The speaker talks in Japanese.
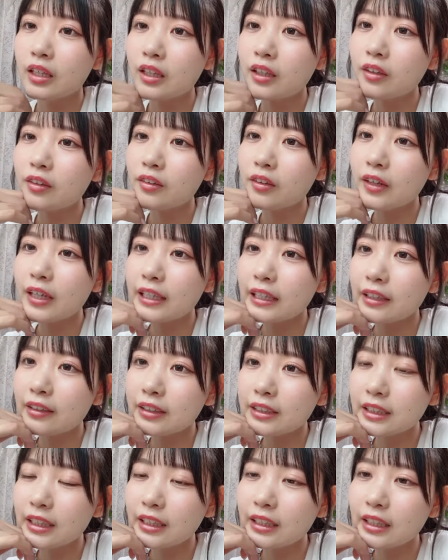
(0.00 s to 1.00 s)
今日公演
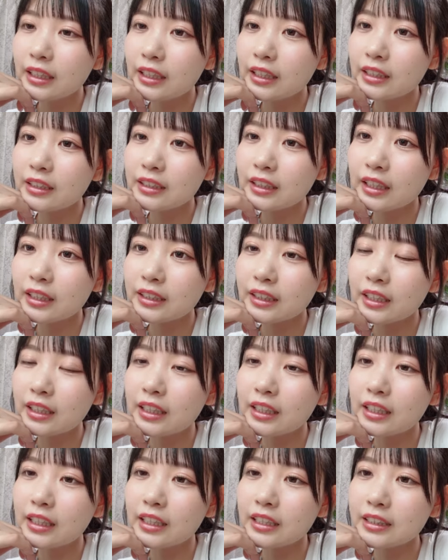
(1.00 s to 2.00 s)
楽しかったですはしゃい
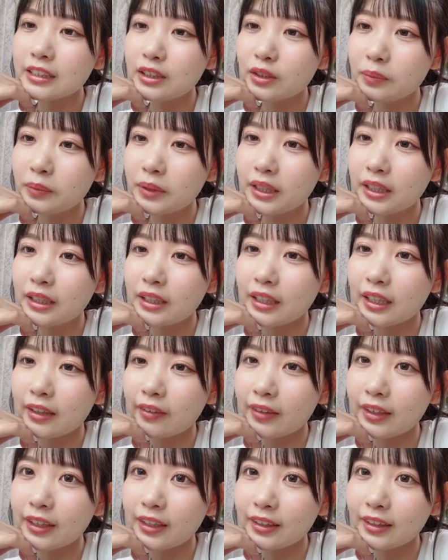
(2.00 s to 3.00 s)
でた夏のみきてん
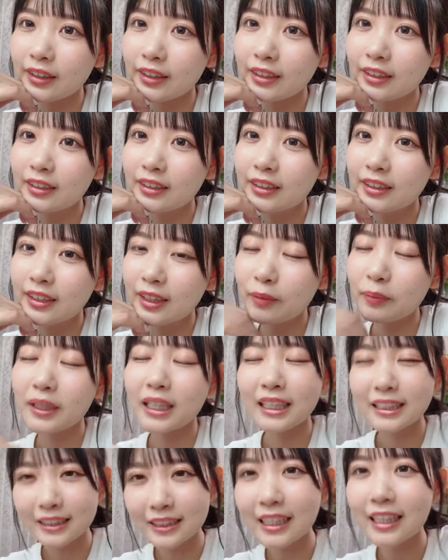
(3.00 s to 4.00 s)
可愛かったやっぱ
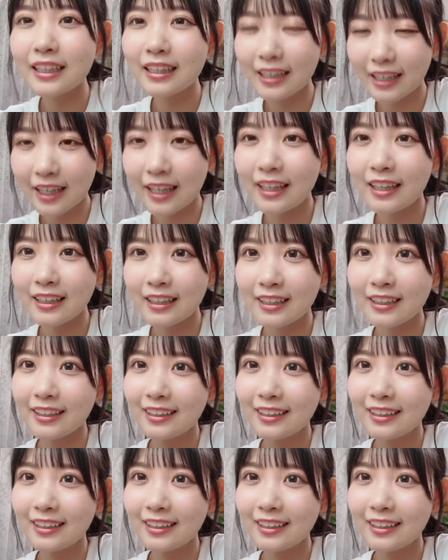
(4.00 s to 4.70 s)
夏なんでね